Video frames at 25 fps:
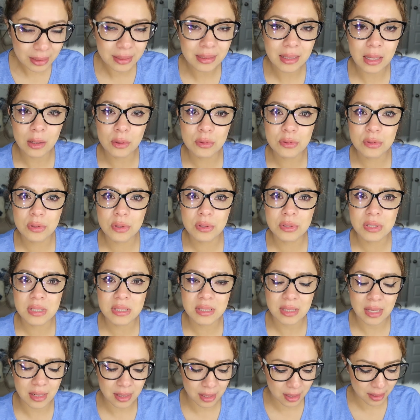Ya los dos
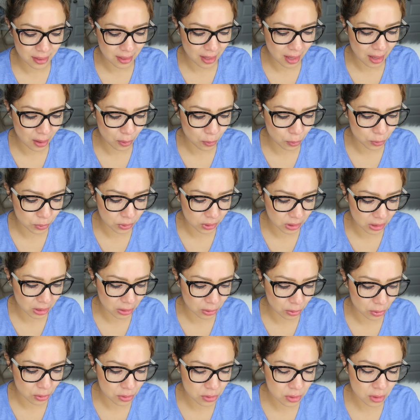están allá
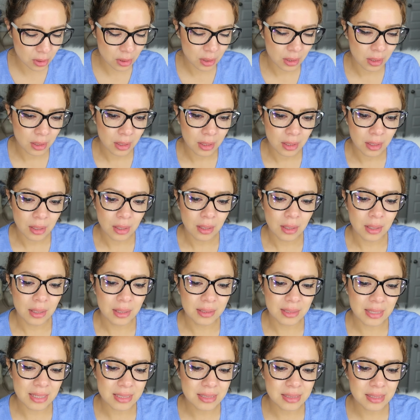juntitos.
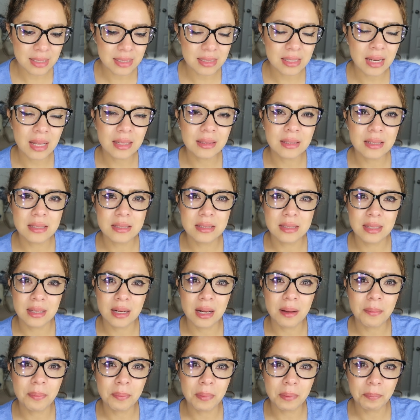Y esta es la
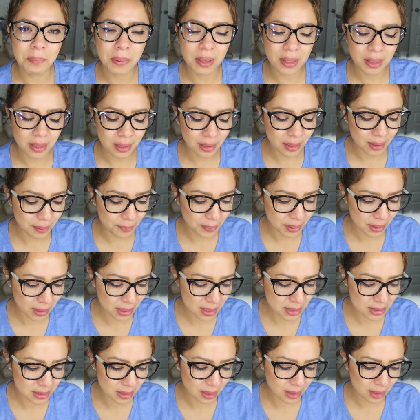tercera pareja,
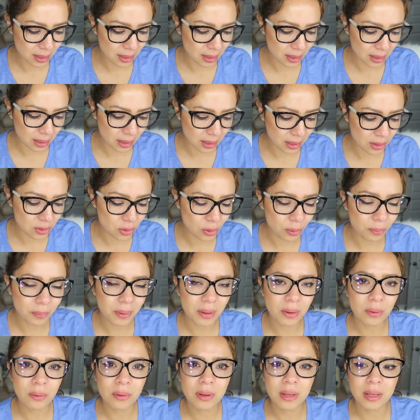amigas, que, que yo
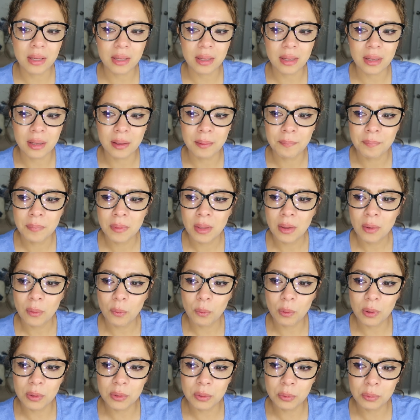veo que
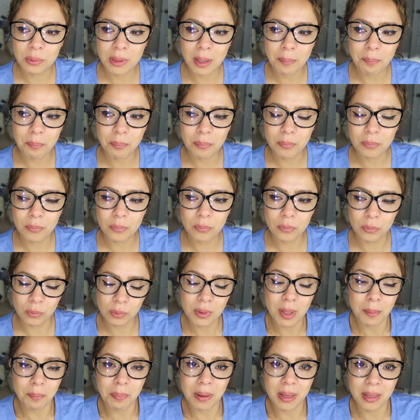cuando una
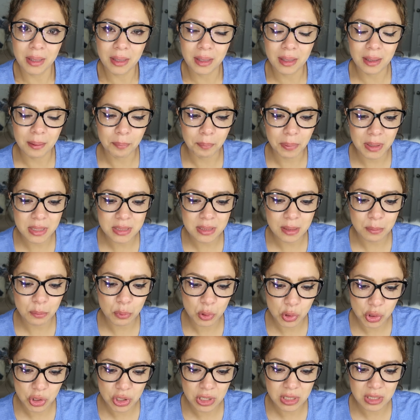una pareja pasa
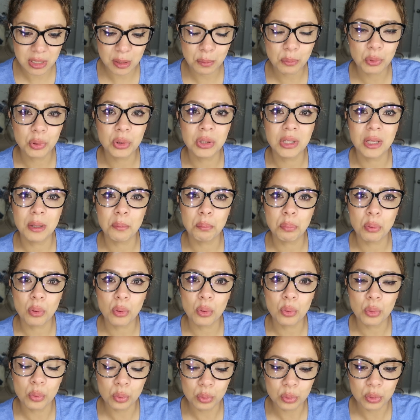muchísimo tiempo
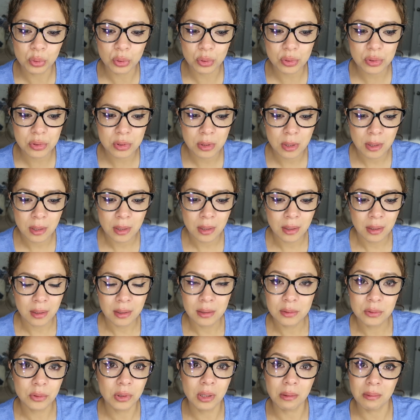juntos,
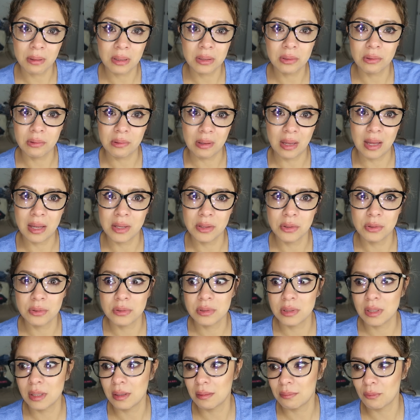estoy hablando de
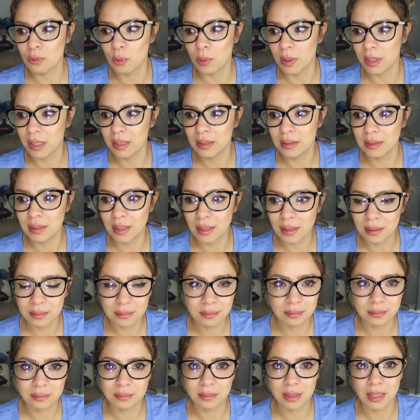años, de
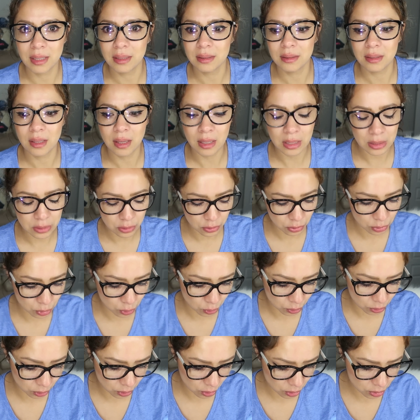40, 30 años
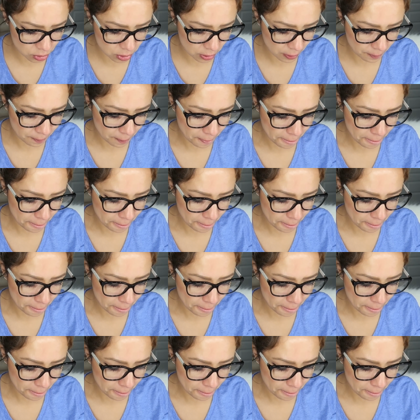juntos,